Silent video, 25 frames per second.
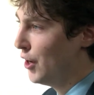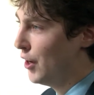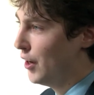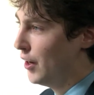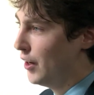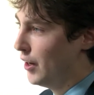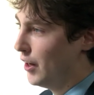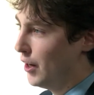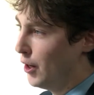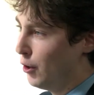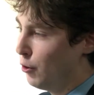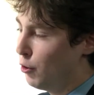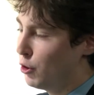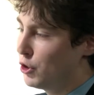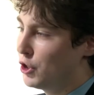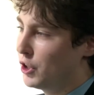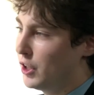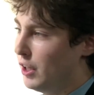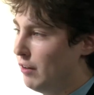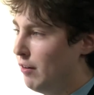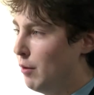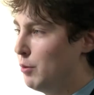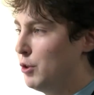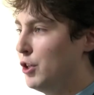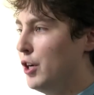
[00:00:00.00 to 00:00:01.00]
э,
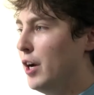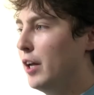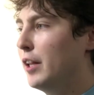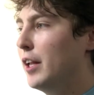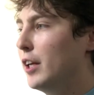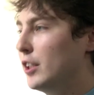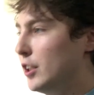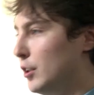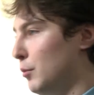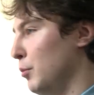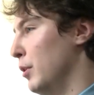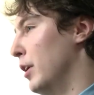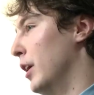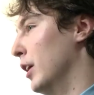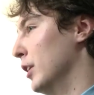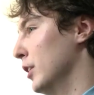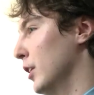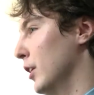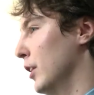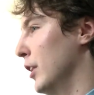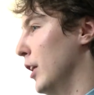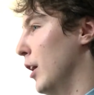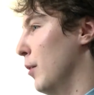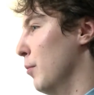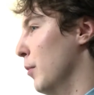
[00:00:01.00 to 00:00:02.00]
хочет ли вообще она
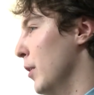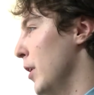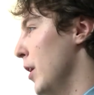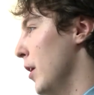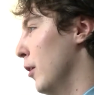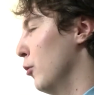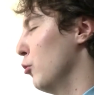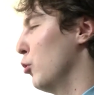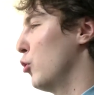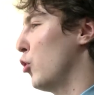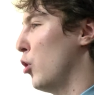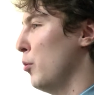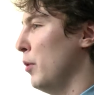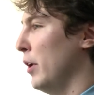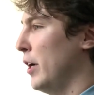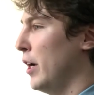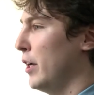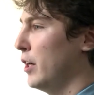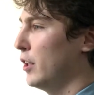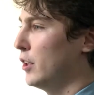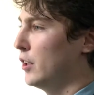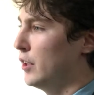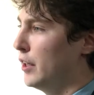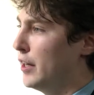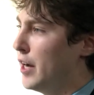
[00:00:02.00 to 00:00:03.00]
собираться там, ну, кроме
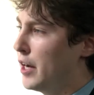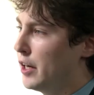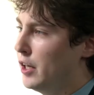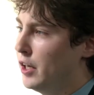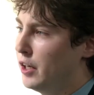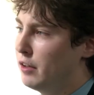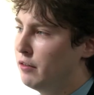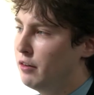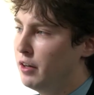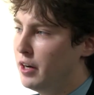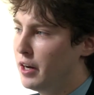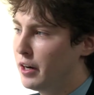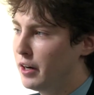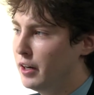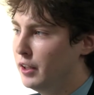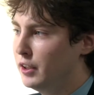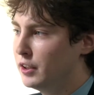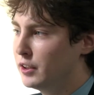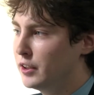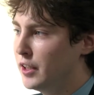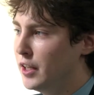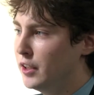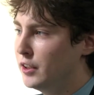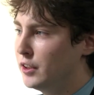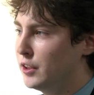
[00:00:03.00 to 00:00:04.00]
каких-то карликовых
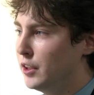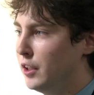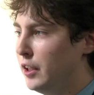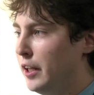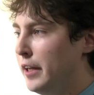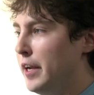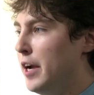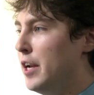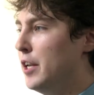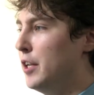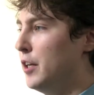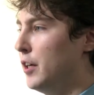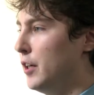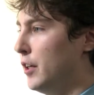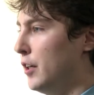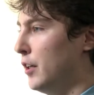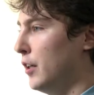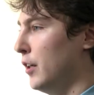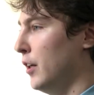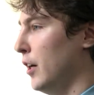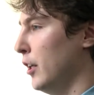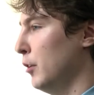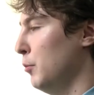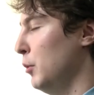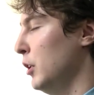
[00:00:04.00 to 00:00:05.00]
организаций, лояльных
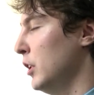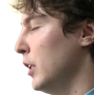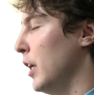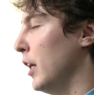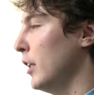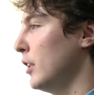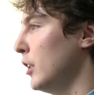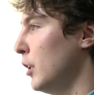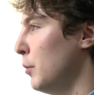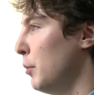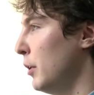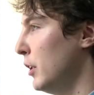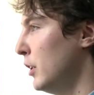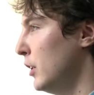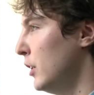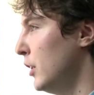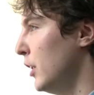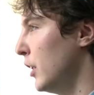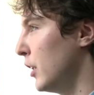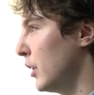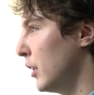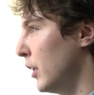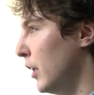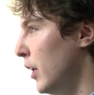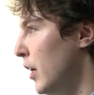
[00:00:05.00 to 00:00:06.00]
э, администрации
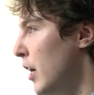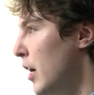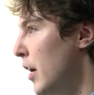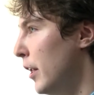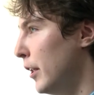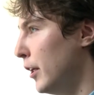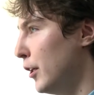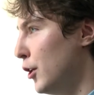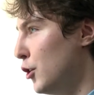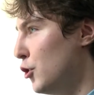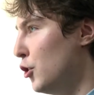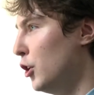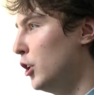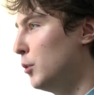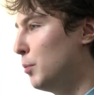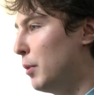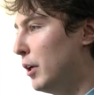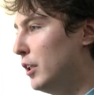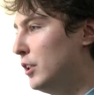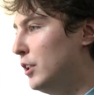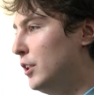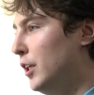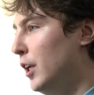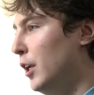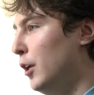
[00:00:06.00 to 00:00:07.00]
президента, так еще не
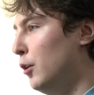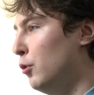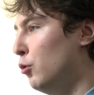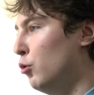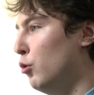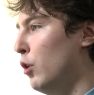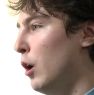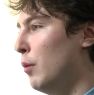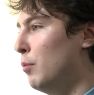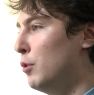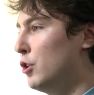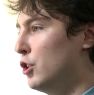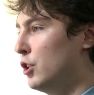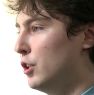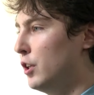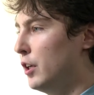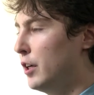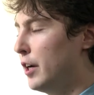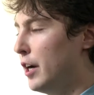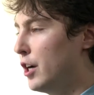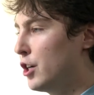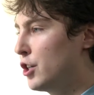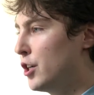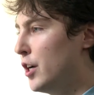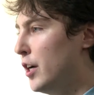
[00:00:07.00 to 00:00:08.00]
спросили у обычных
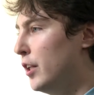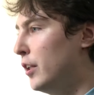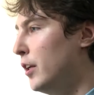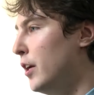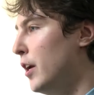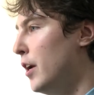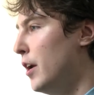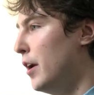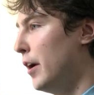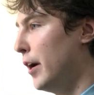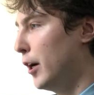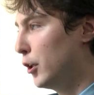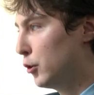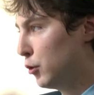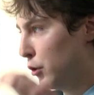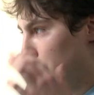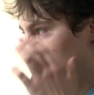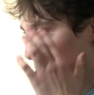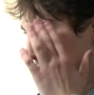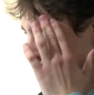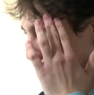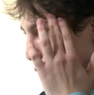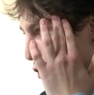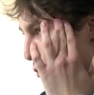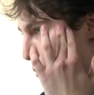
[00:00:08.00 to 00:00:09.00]
горожан,
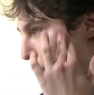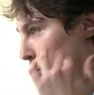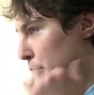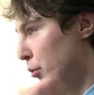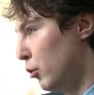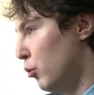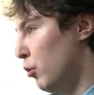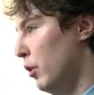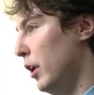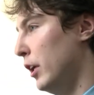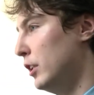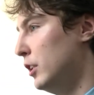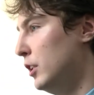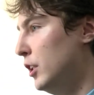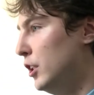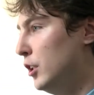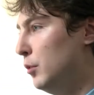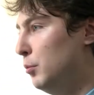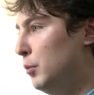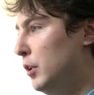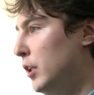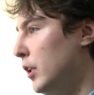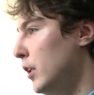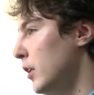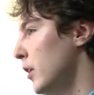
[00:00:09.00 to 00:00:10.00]
которые любят погулять с
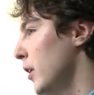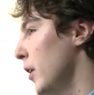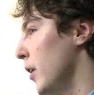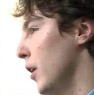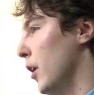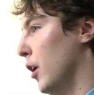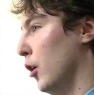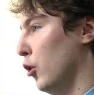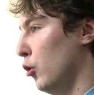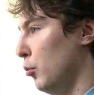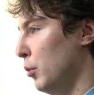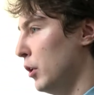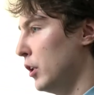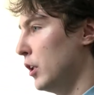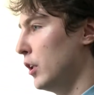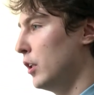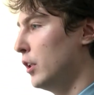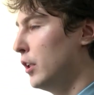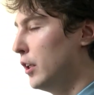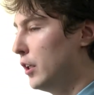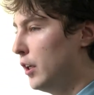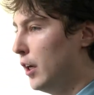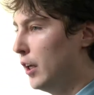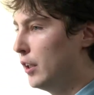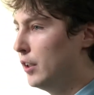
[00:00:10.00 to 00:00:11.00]
детьми, любят
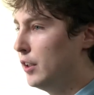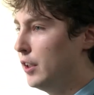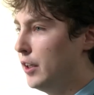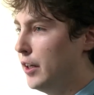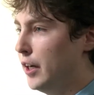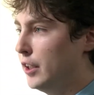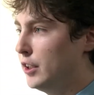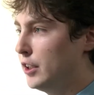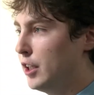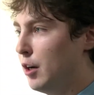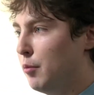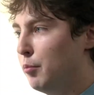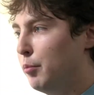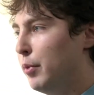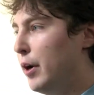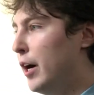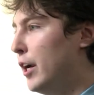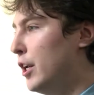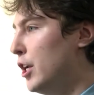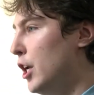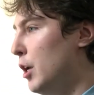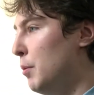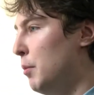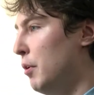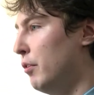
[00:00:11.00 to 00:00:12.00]
отдыхать
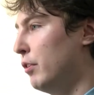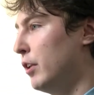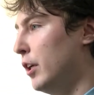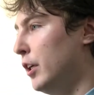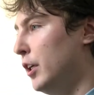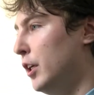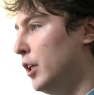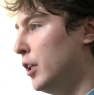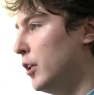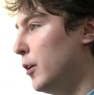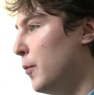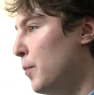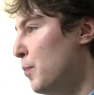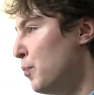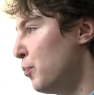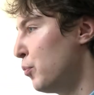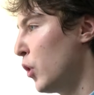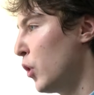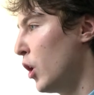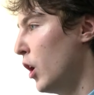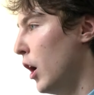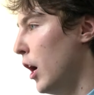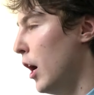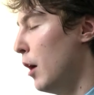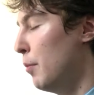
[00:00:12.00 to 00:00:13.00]
компаниями в таких
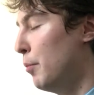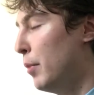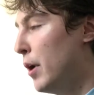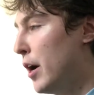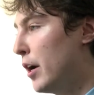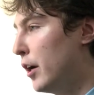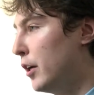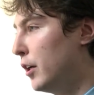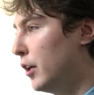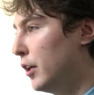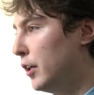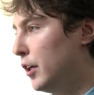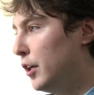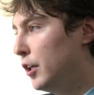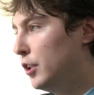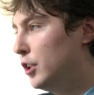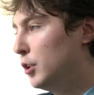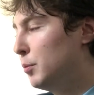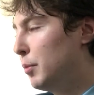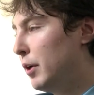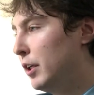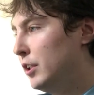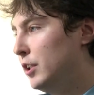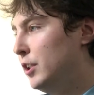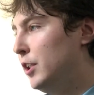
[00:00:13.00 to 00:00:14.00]
э, парках, заявках, их не
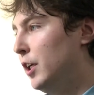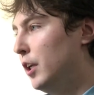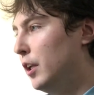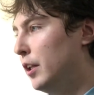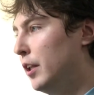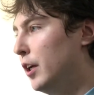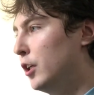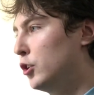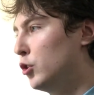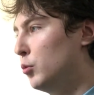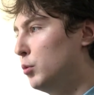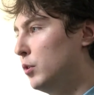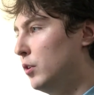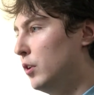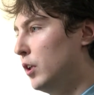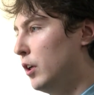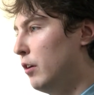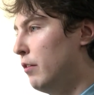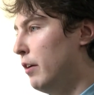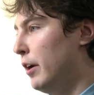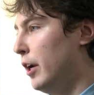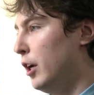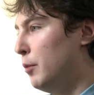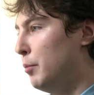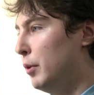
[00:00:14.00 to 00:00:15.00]
спросили, да, собственно
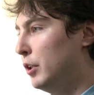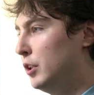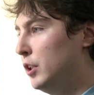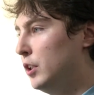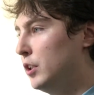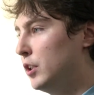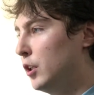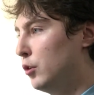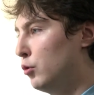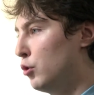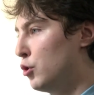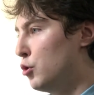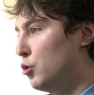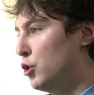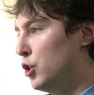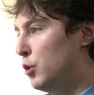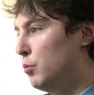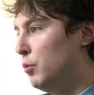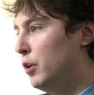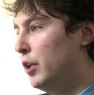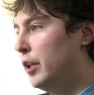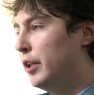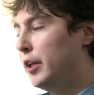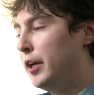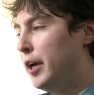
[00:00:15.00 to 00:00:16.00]
говоря, их позиция тоже
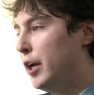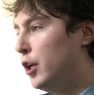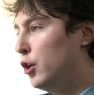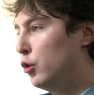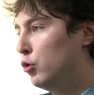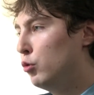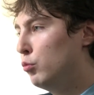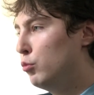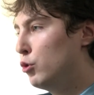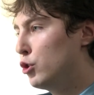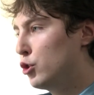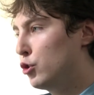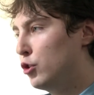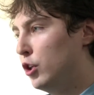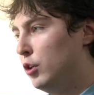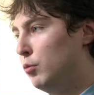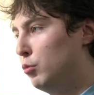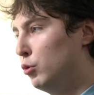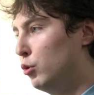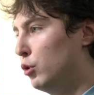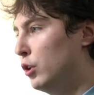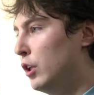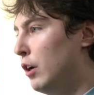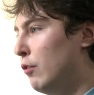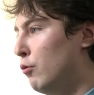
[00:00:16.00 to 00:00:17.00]
ущемлена. Я не думаю, что они
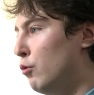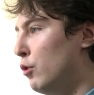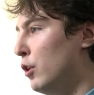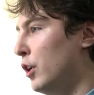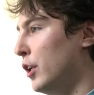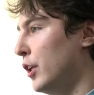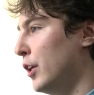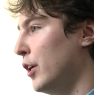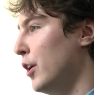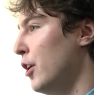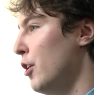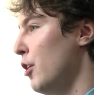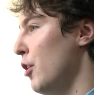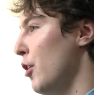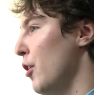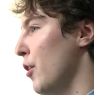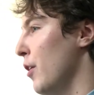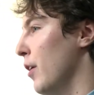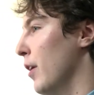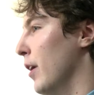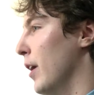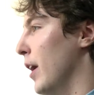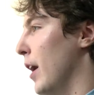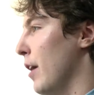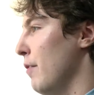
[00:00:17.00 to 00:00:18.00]
будут довольны,
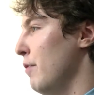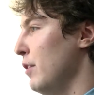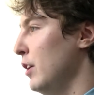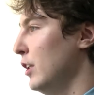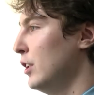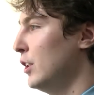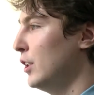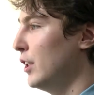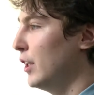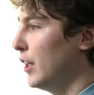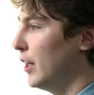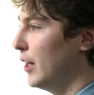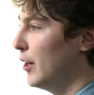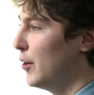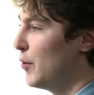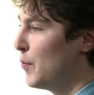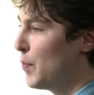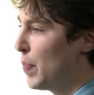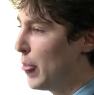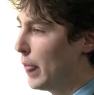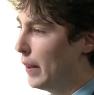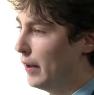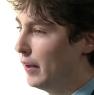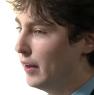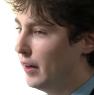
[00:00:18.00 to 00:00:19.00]
а, видя
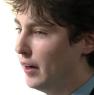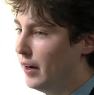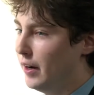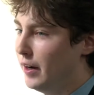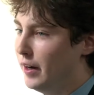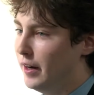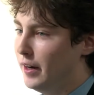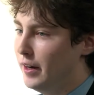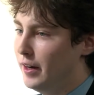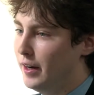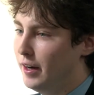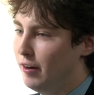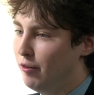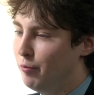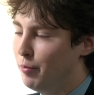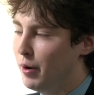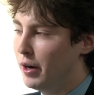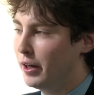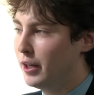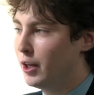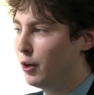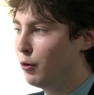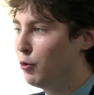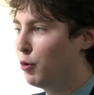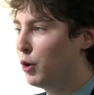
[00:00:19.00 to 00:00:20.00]
а, в
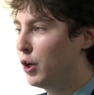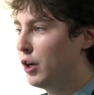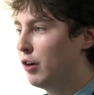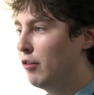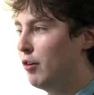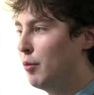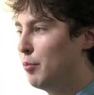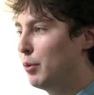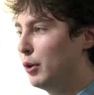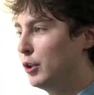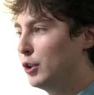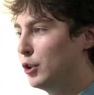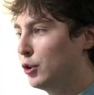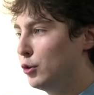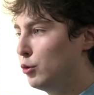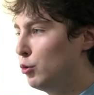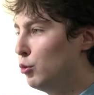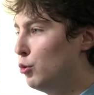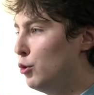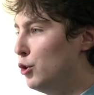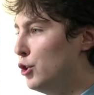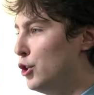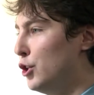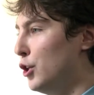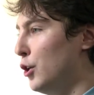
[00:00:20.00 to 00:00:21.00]
парке Горького
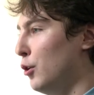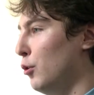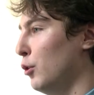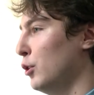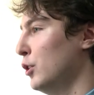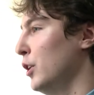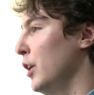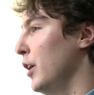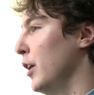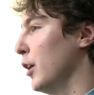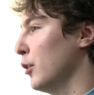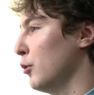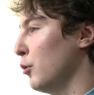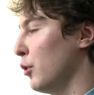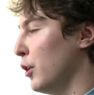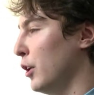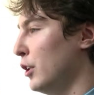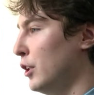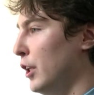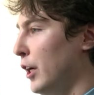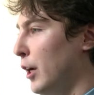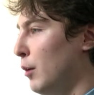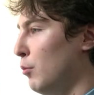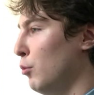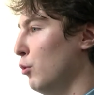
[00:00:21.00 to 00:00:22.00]
протестующих людей, которые
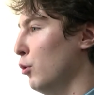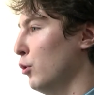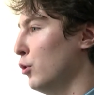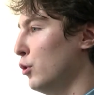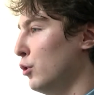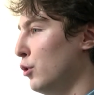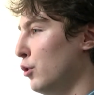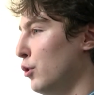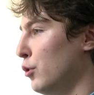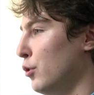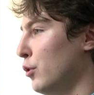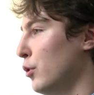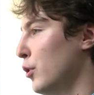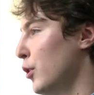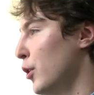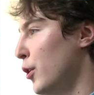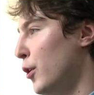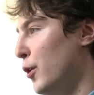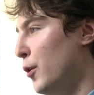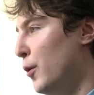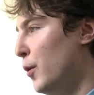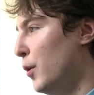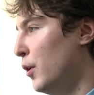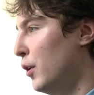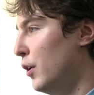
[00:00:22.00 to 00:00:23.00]
требуют, э,
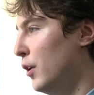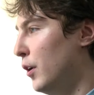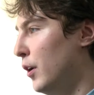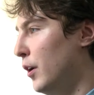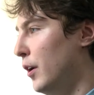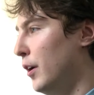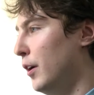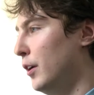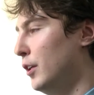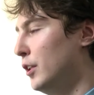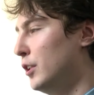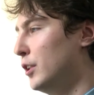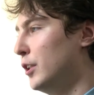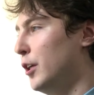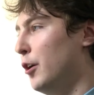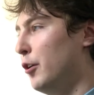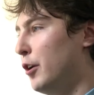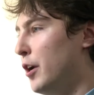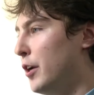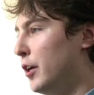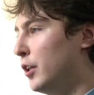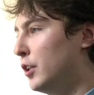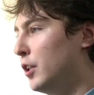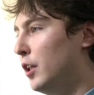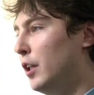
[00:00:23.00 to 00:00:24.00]
а, не знаю,
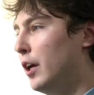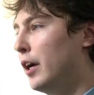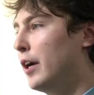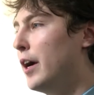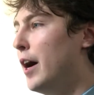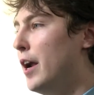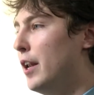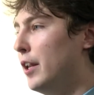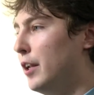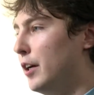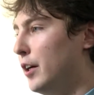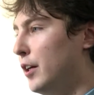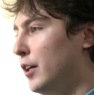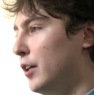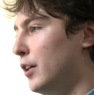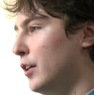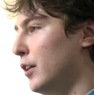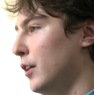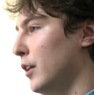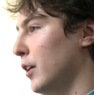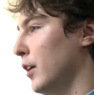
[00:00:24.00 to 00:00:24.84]
каких-то локальных,